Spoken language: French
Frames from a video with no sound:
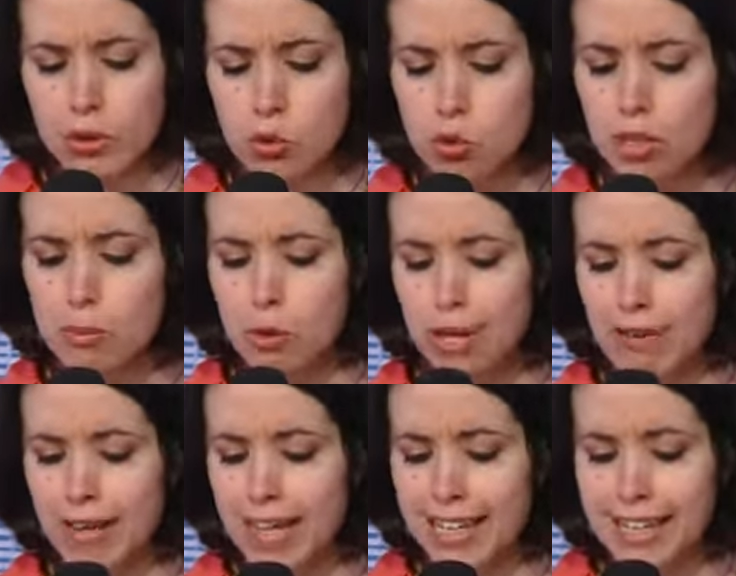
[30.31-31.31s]
Quito se démenait
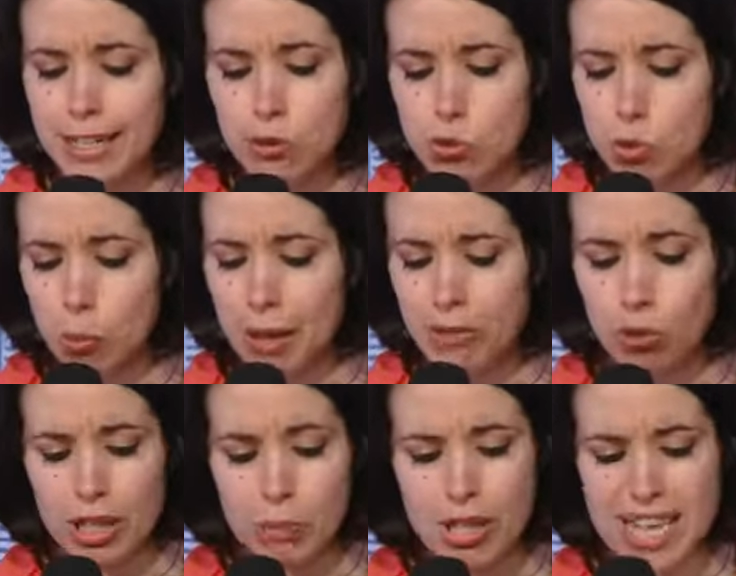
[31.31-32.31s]
avec la quille de son
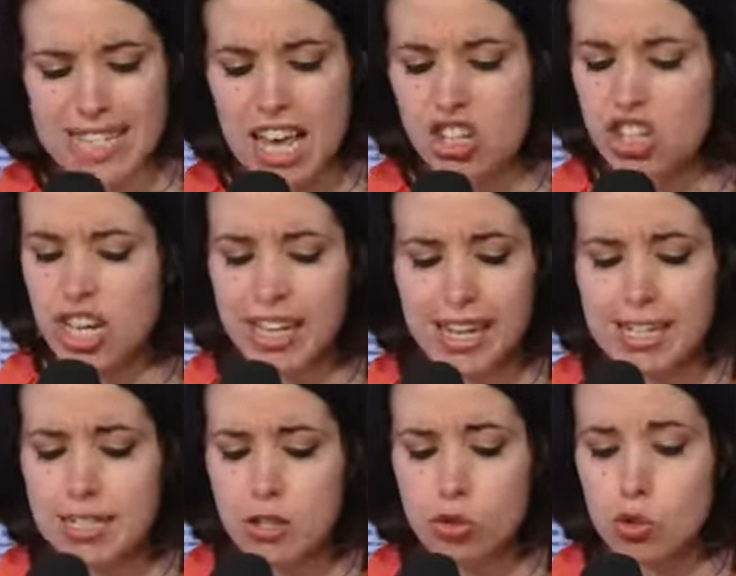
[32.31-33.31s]
bateau qui menaçait à chaque
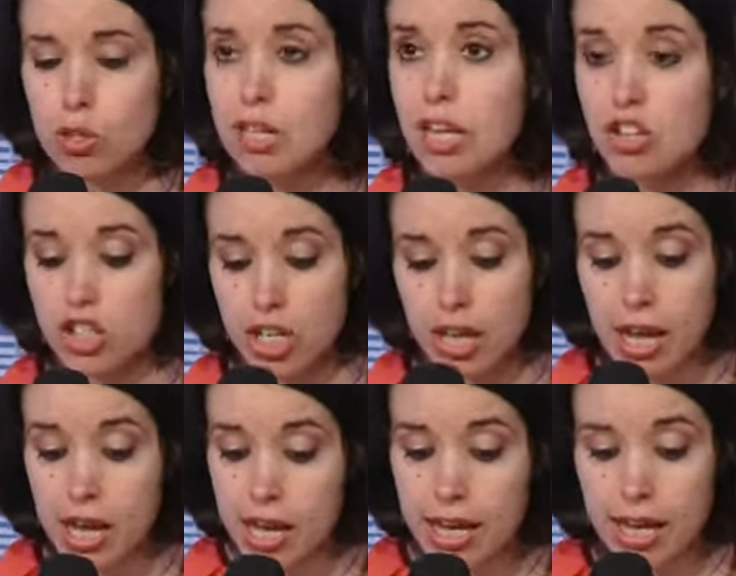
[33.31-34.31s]
instant de se détacher
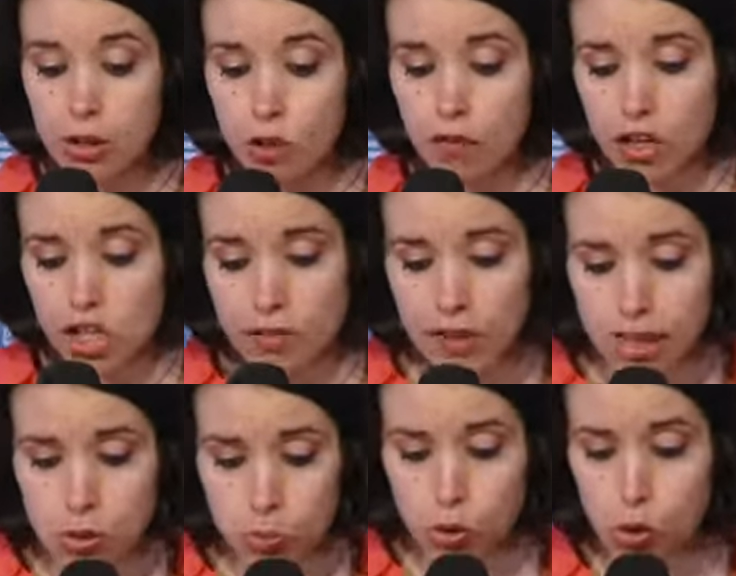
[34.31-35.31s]
et de faire
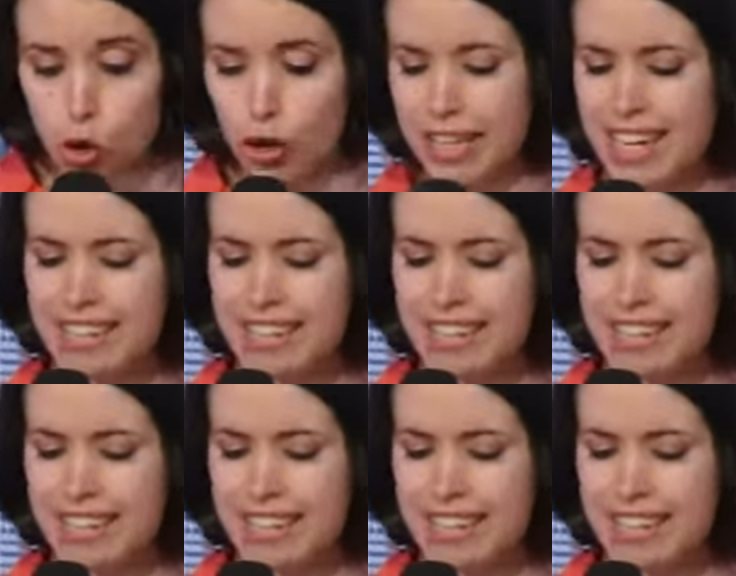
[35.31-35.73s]
chavirer son monocoque.